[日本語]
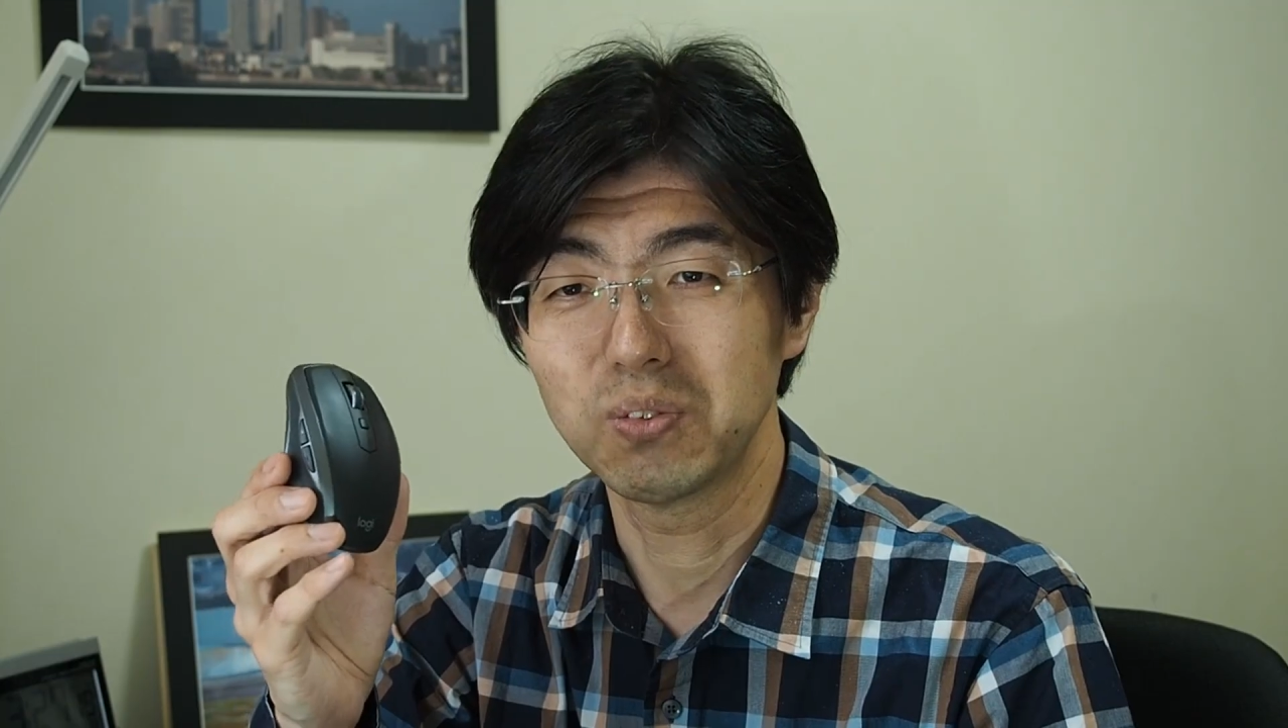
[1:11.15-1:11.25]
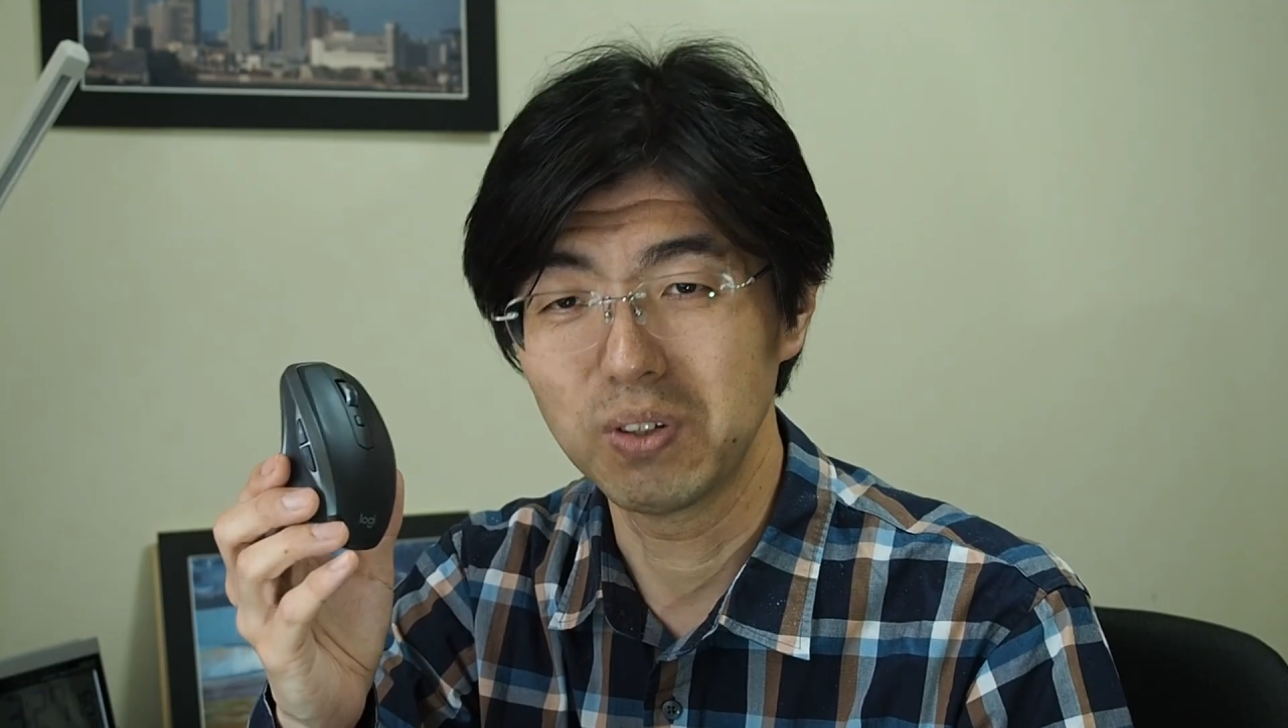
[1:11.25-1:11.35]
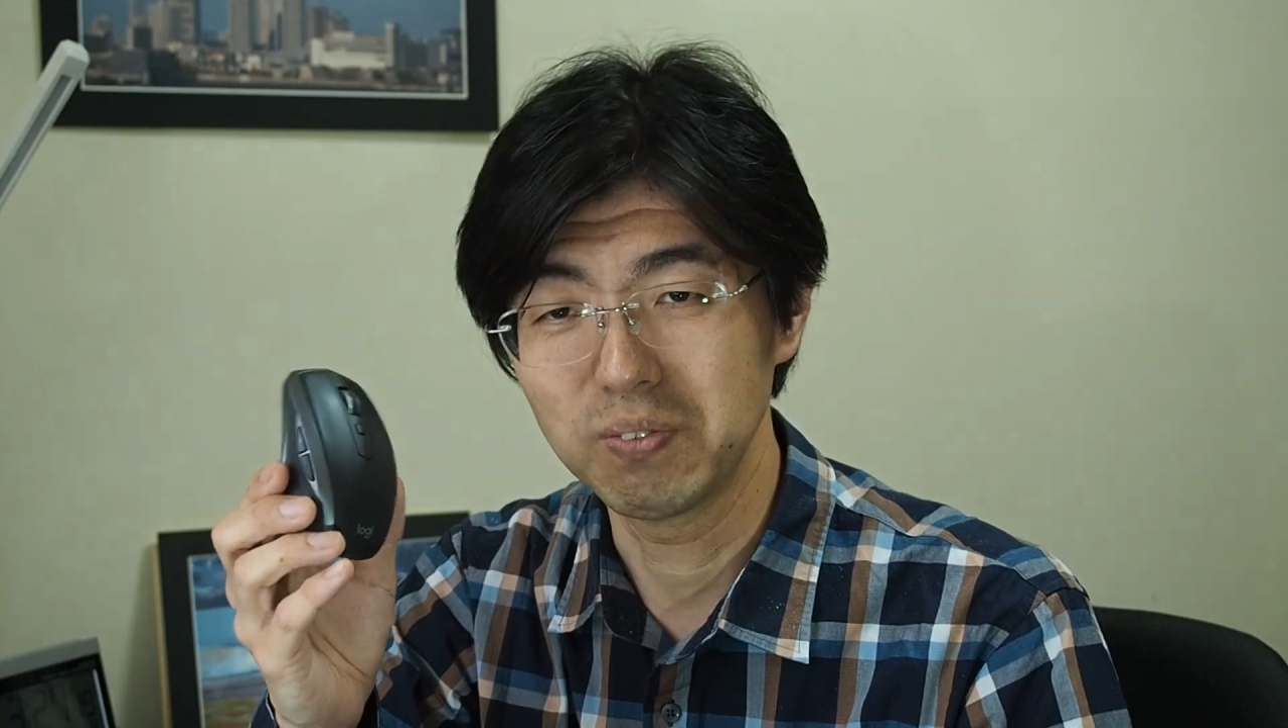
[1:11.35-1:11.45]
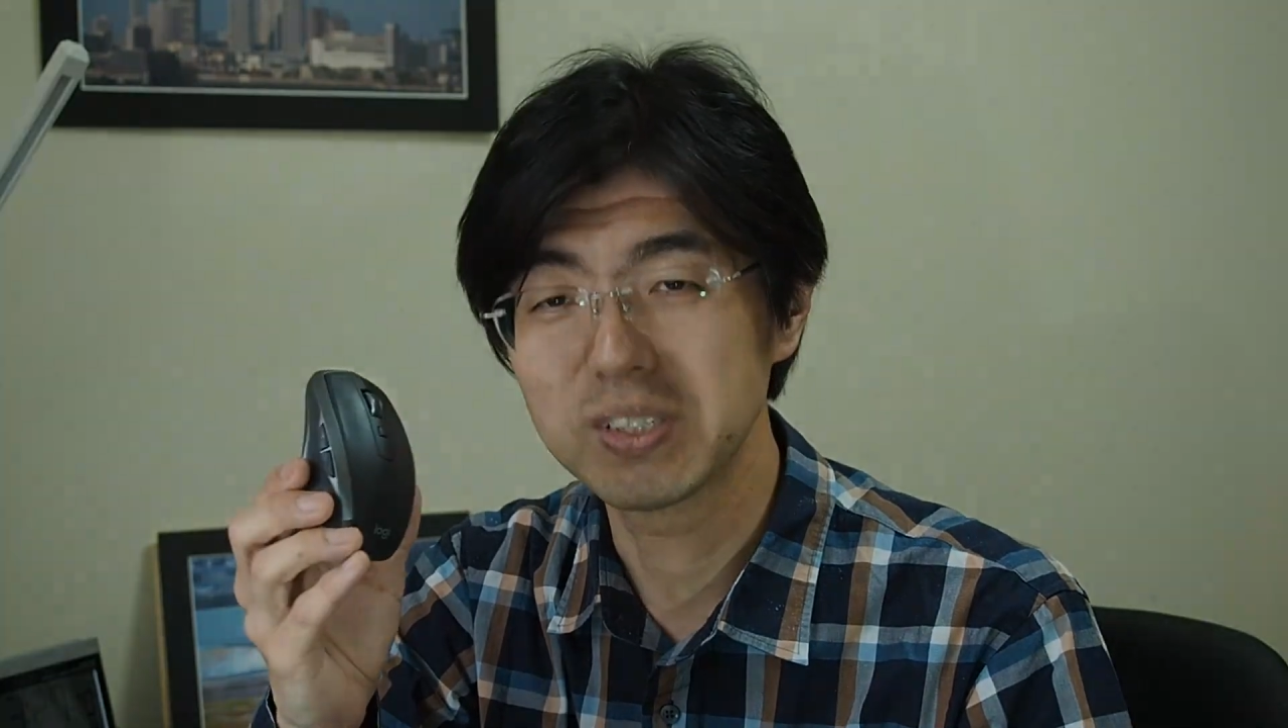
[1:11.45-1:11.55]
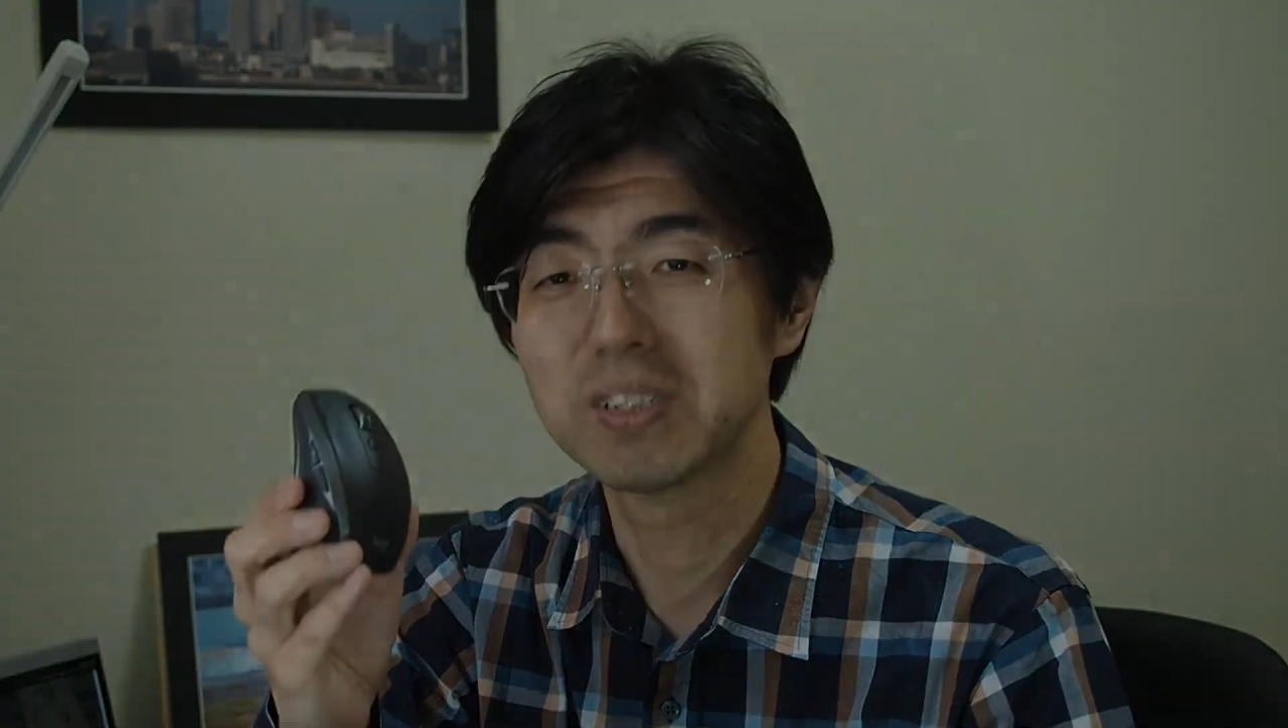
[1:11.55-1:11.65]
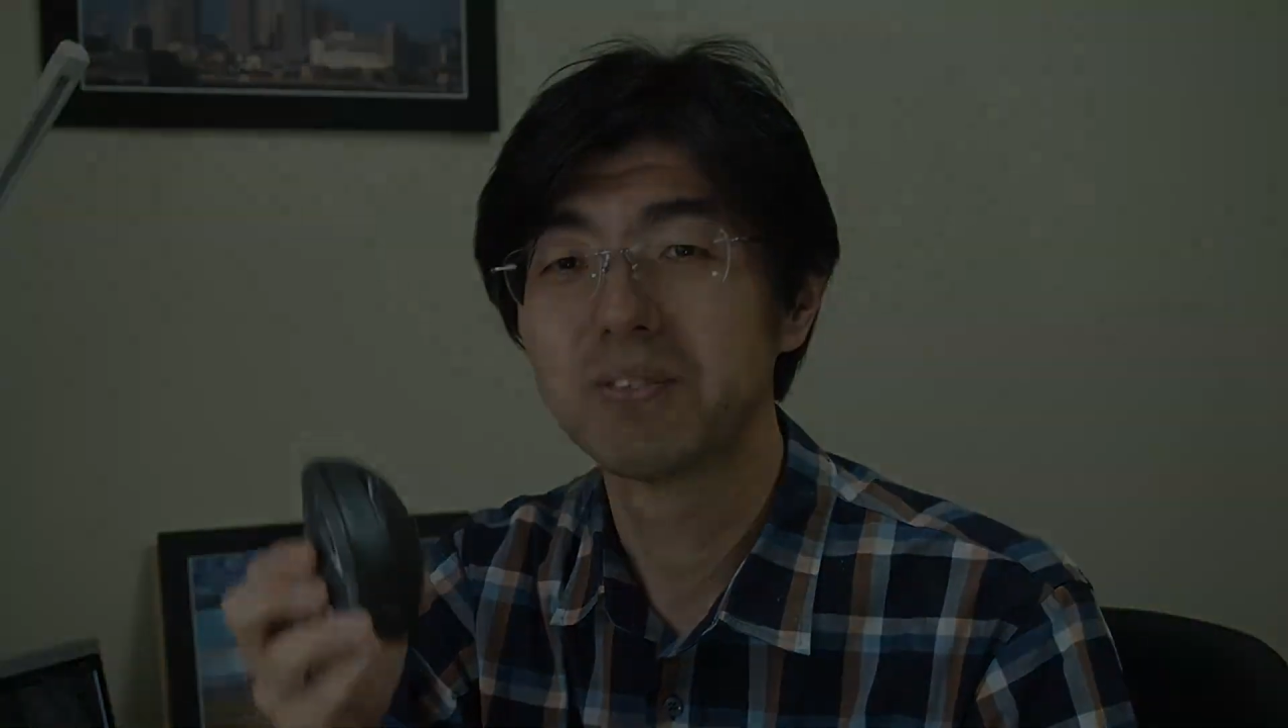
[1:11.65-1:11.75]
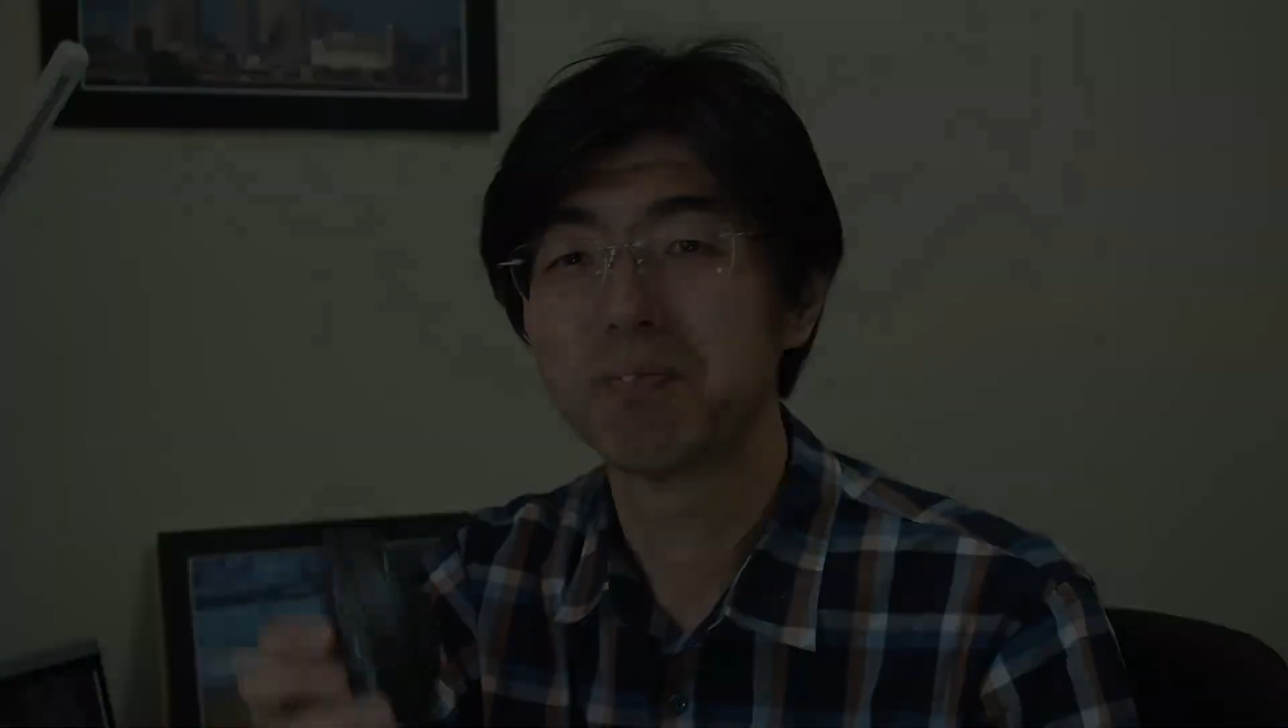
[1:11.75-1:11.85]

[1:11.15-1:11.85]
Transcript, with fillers: と思います